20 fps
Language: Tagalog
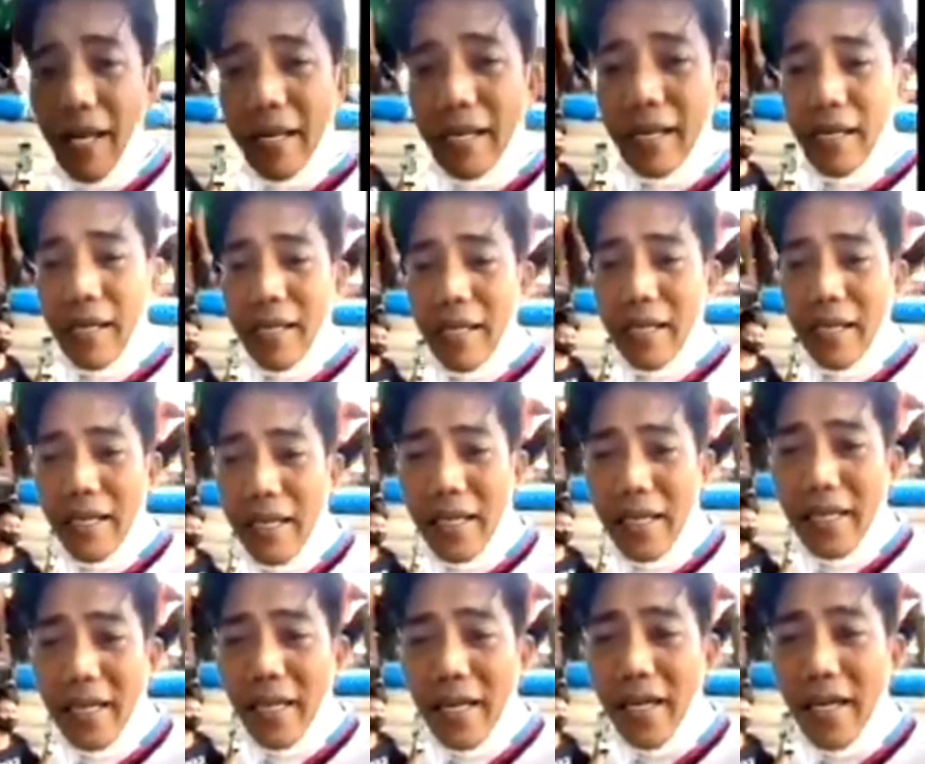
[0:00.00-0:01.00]
Di ba?
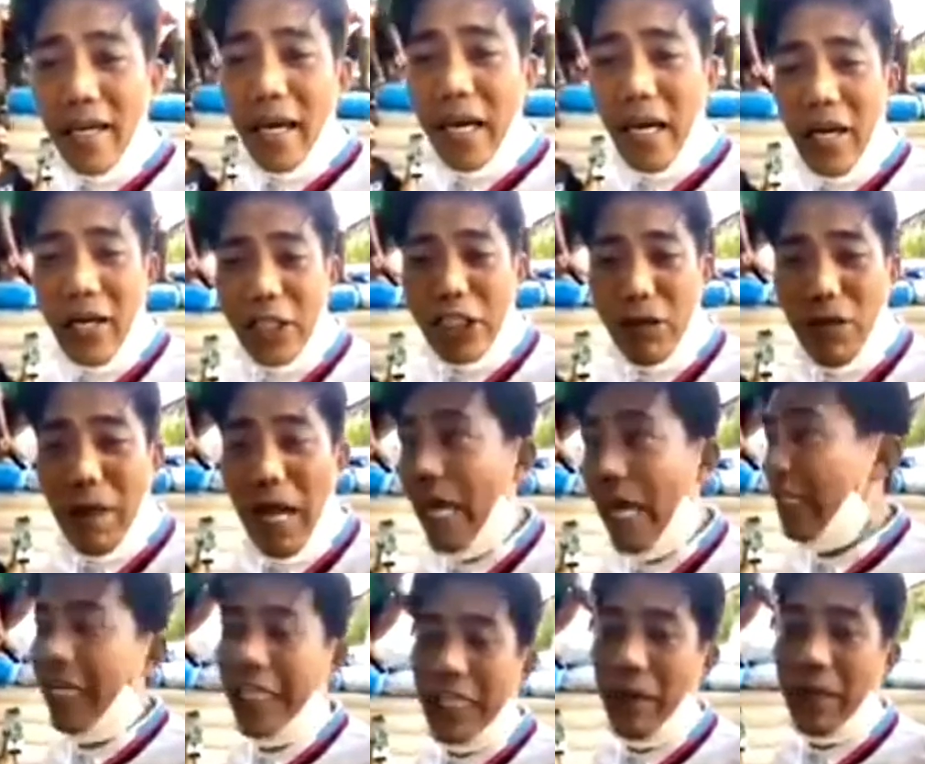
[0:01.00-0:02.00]
Oh, ano,
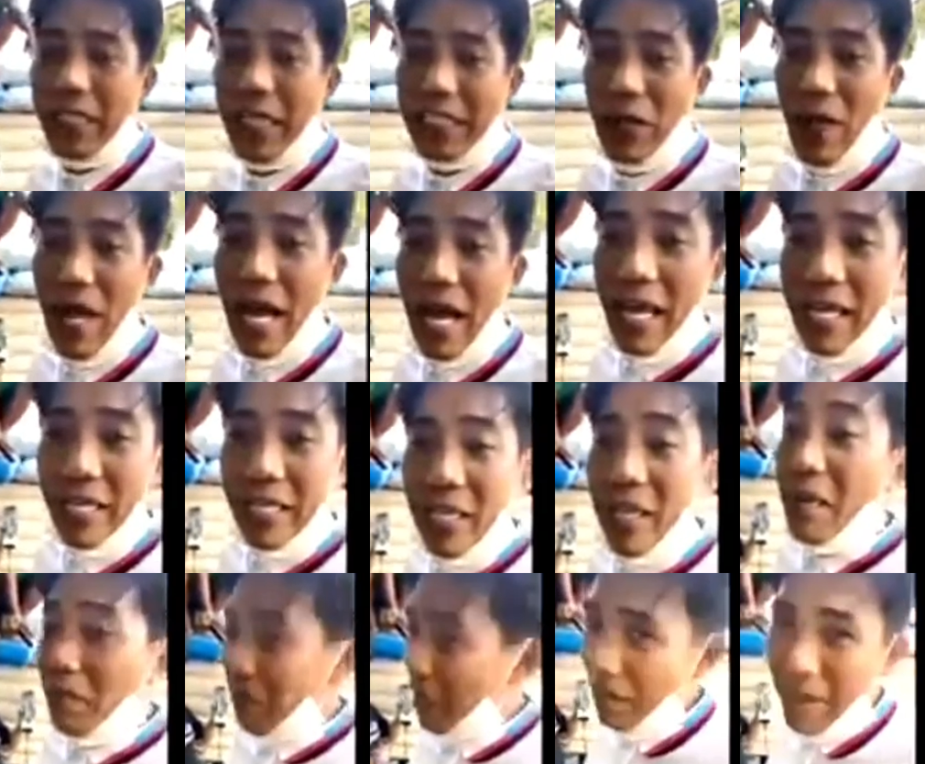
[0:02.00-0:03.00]
gusto mo pa, hindi kita
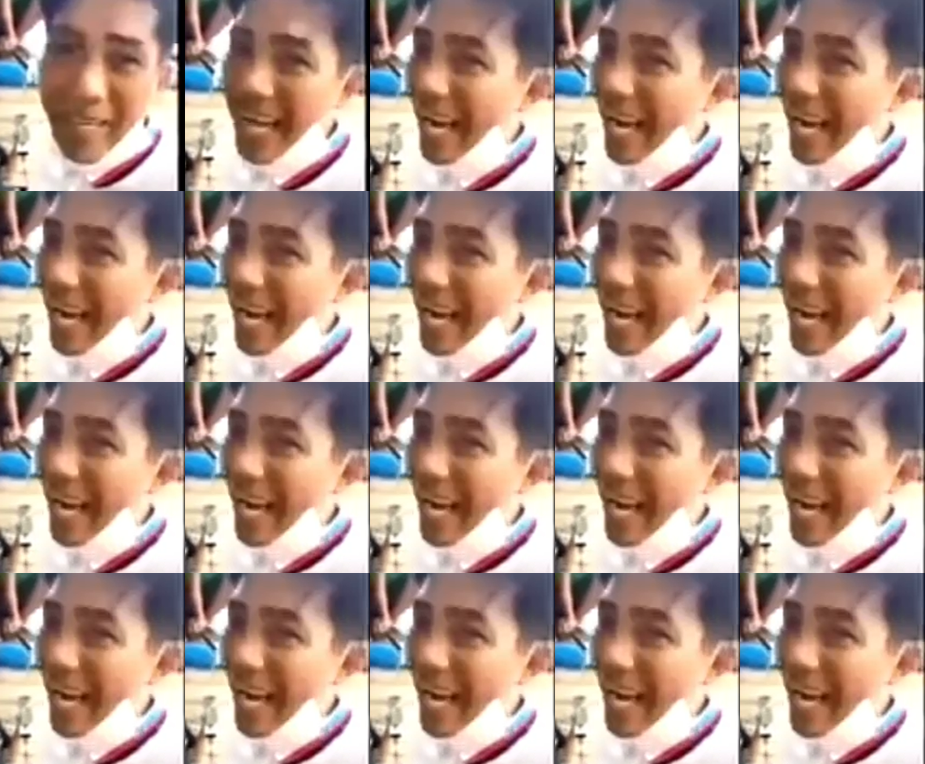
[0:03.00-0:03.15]
pagsasawaan.